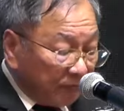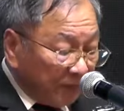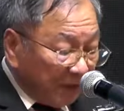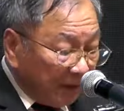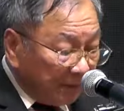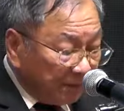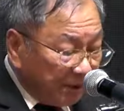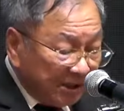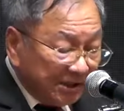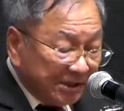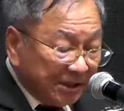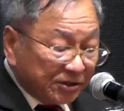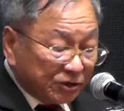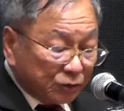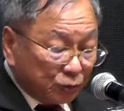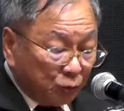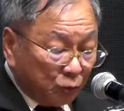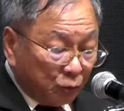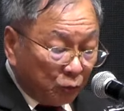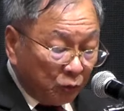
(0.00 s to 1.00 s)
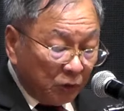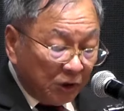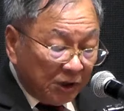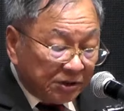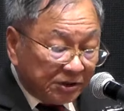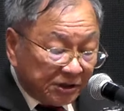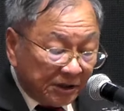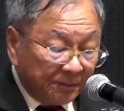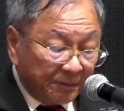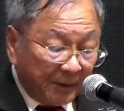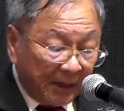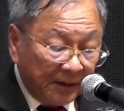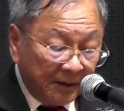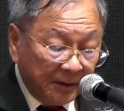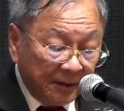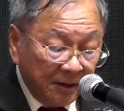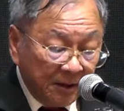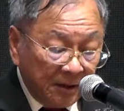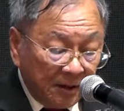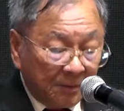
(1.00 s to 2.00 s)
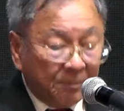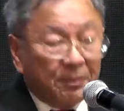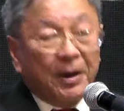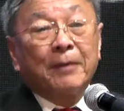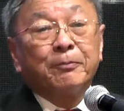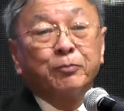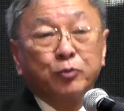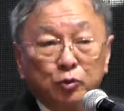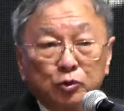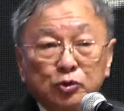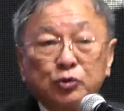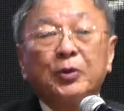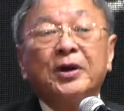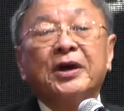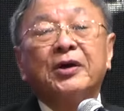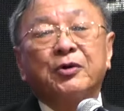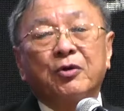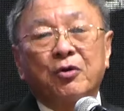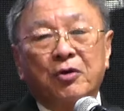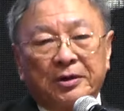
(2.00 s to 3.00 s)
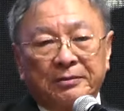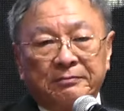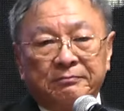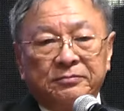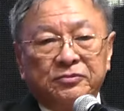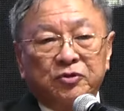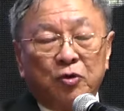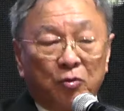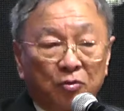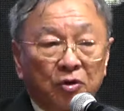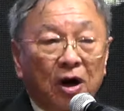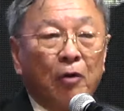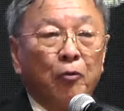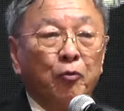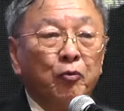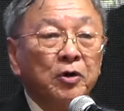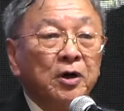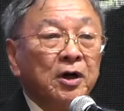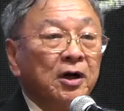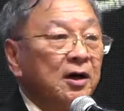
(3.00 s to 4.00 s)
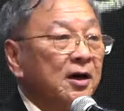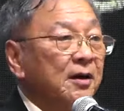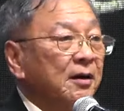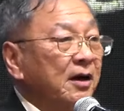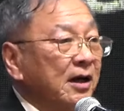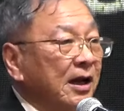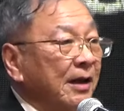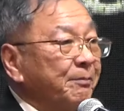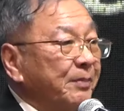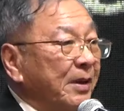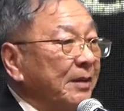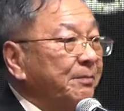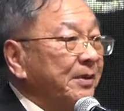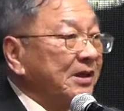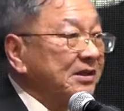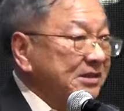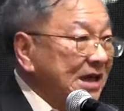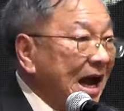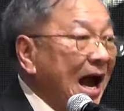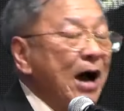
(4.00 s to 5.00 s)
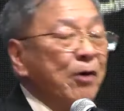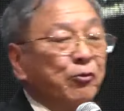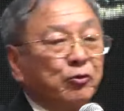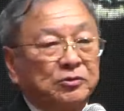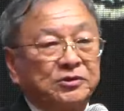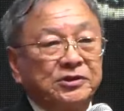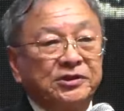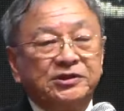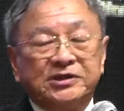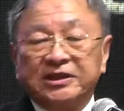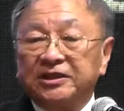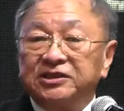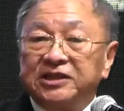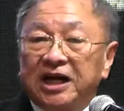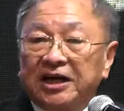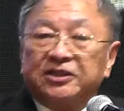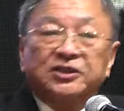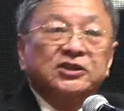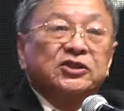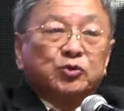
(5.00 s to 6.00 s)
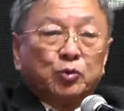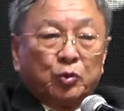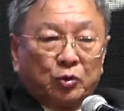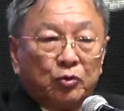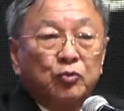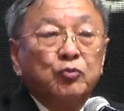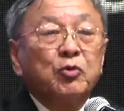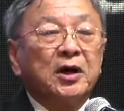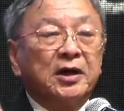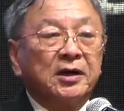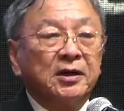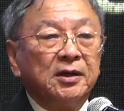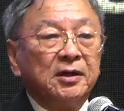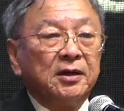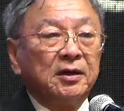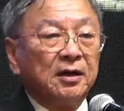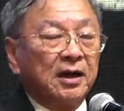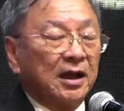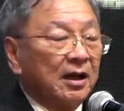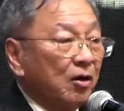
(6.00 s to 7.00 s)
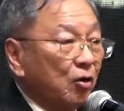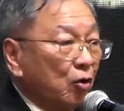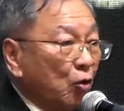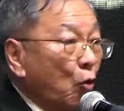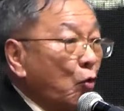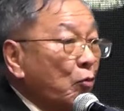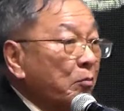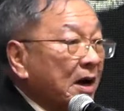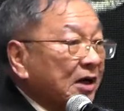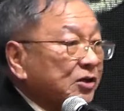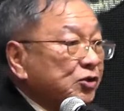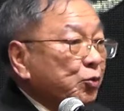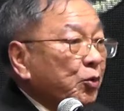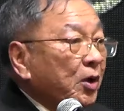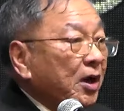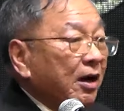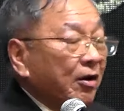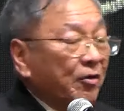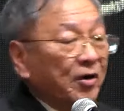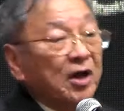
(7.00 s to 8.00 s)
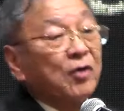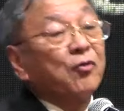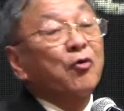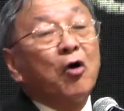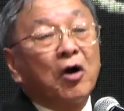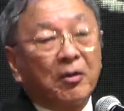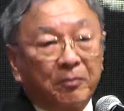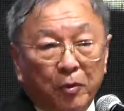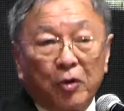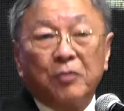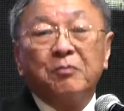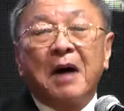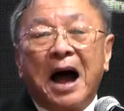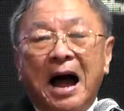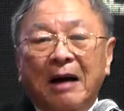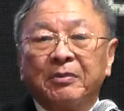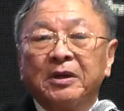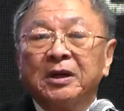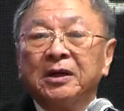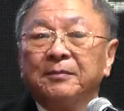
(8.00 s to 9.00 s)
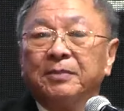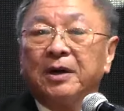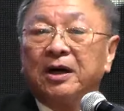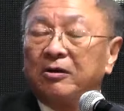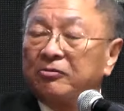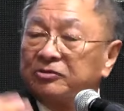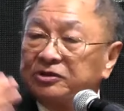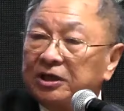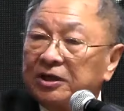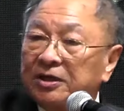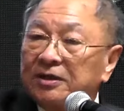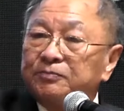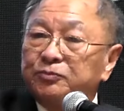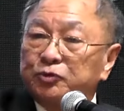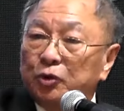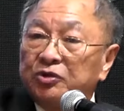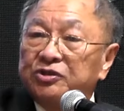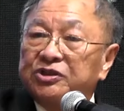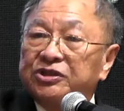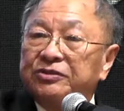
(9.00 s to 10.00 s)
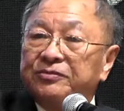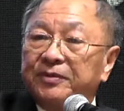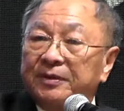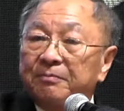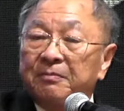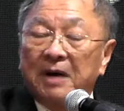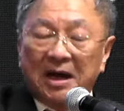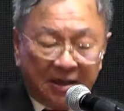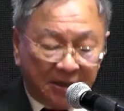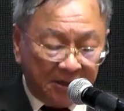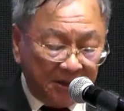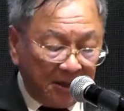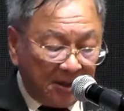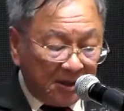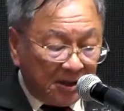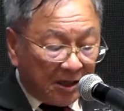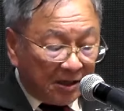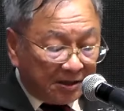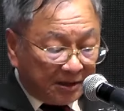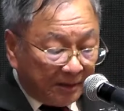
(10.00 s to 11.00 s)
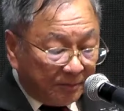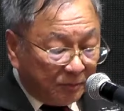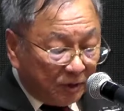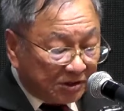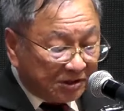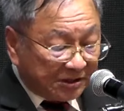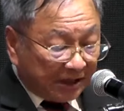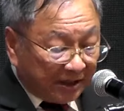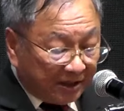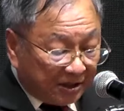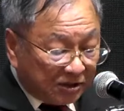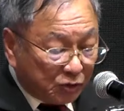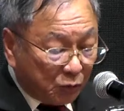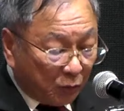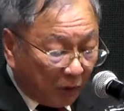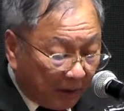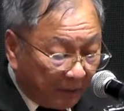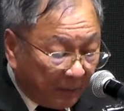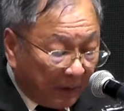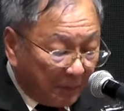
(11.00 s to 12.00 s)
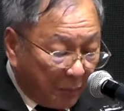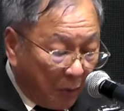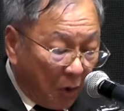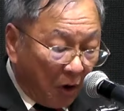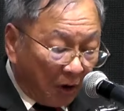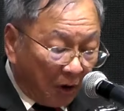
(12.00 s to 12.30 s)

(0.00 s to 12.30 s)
พระเยซูจึงเป็นพระผู้ช่วยให้รอดของเรา และเป็นพระเจ้าที่ยิ่งใหญ่ที่สุดด้วย และลงมาช่วยเราให้รอดพ้นบาป เพื่อเราจะเริ่มต้นชีวิตใหม่ และเต็มด้วยสันติสุขและพระพร